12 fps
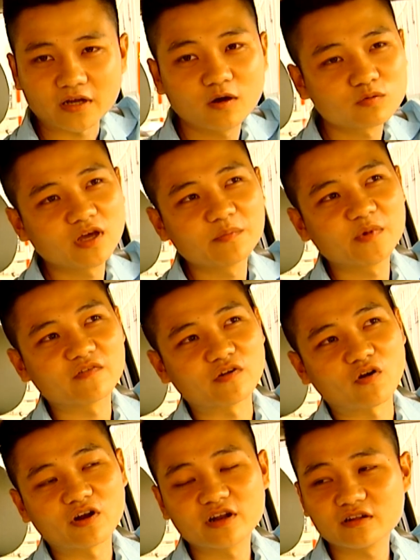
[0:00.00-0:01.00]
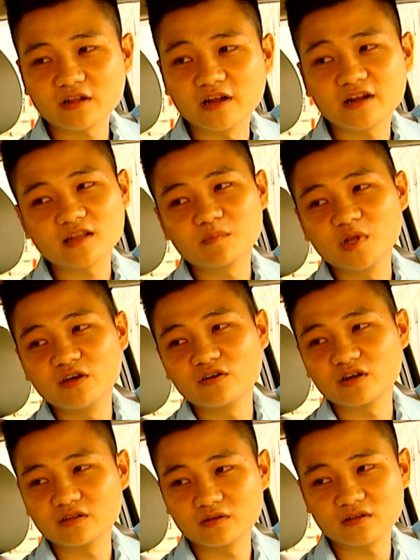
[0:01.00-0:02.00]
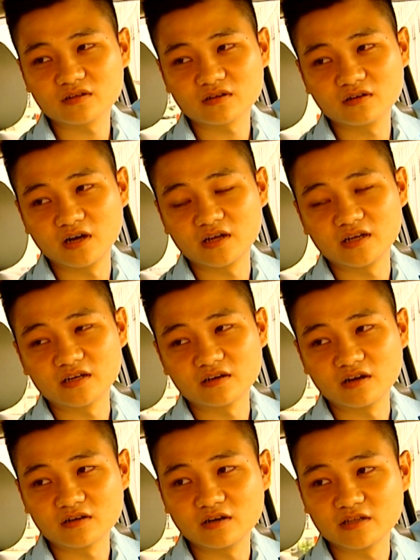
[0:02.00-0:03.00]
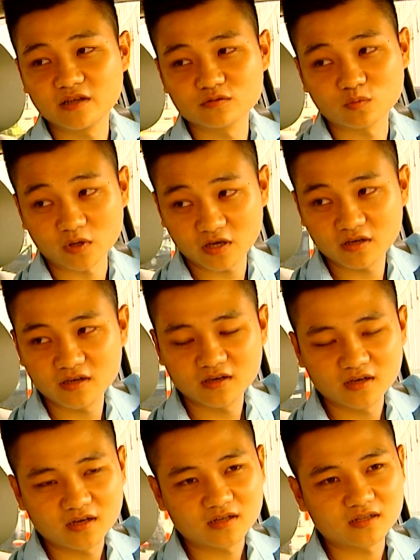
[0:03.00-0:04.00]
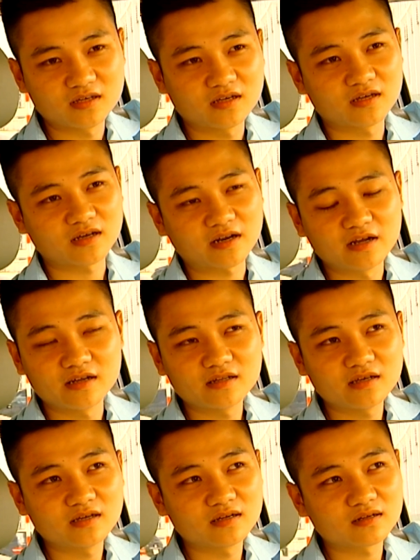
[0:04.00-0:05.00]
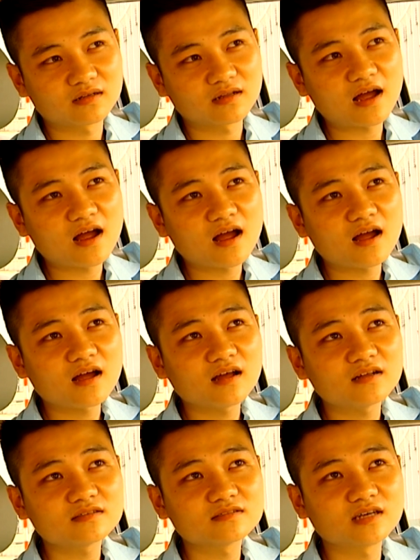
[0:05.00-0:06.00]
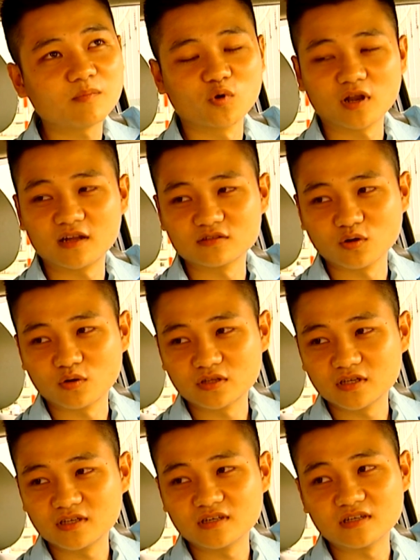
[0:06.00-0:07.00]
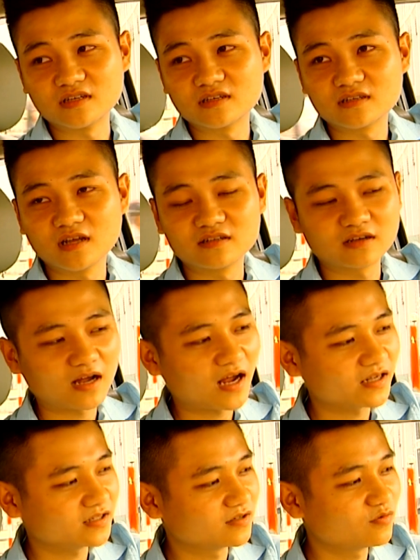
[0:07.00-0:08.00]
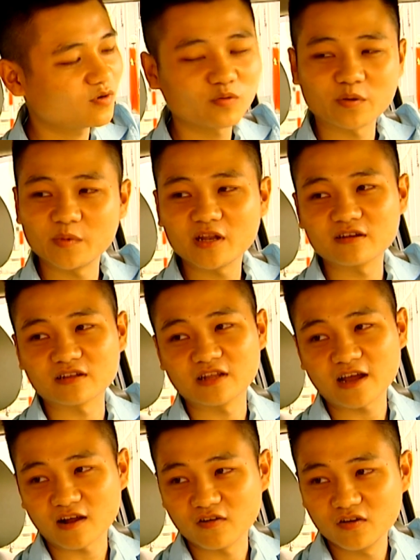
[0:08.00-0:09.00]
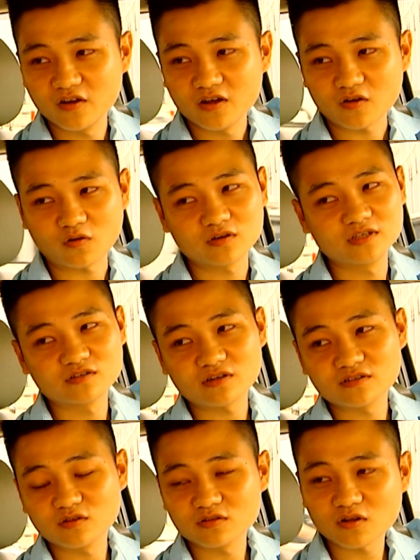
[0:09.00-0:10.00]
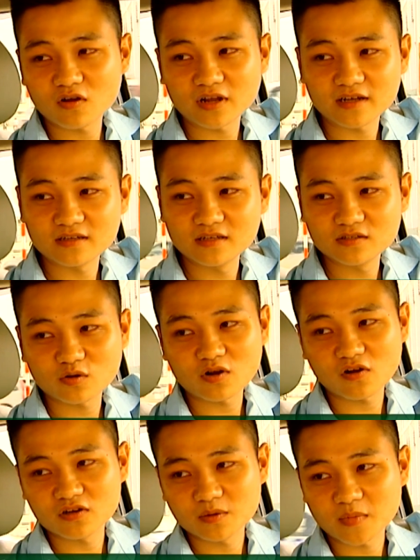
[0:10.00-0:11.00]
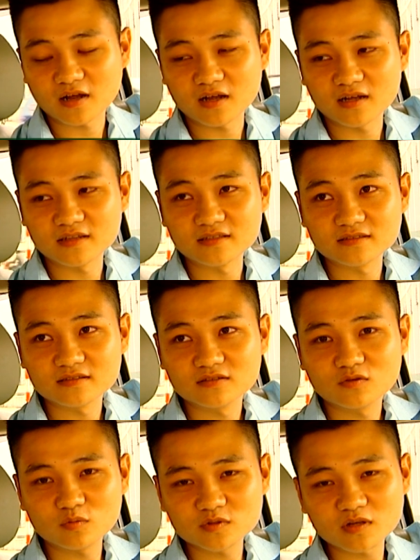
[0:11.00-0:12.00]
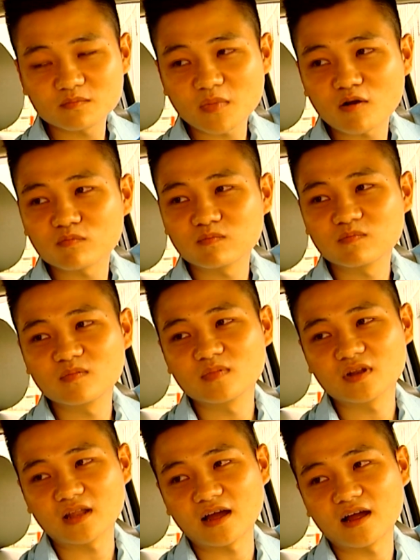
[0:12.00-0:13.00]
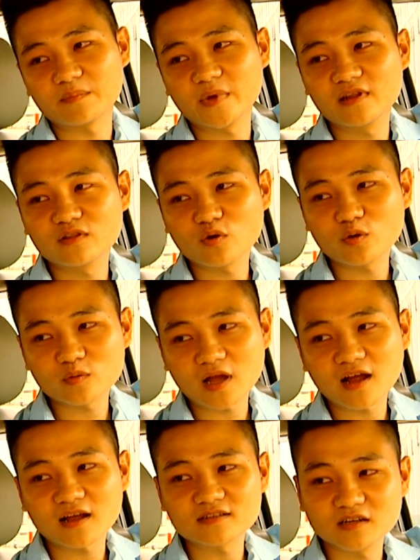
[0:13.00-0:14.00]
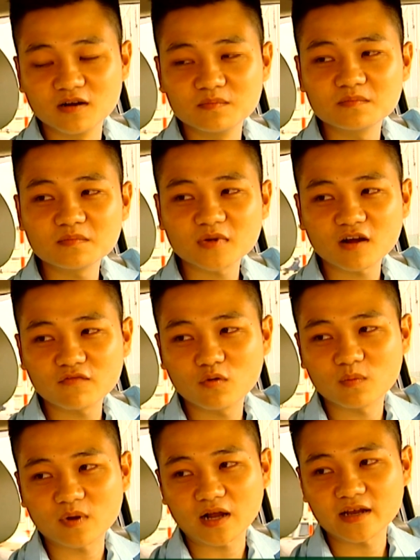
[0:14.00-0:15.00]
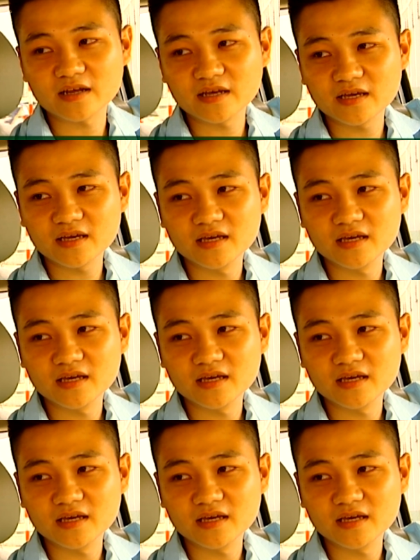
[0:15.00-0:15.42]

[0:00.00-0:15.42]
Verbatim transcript: đầu tiên mình phải nói đến cái tâm lý của người tiêu, người người người tiêu dùng đi. Thì cái đấy thì đã chậm một lần rồi thì lần thứ hai thì cũng không thể biết được thế nào. Có lý do lý do này, lý do nọ nhưng mà cũng rất mong là bên Toyota sớm khắc phục cái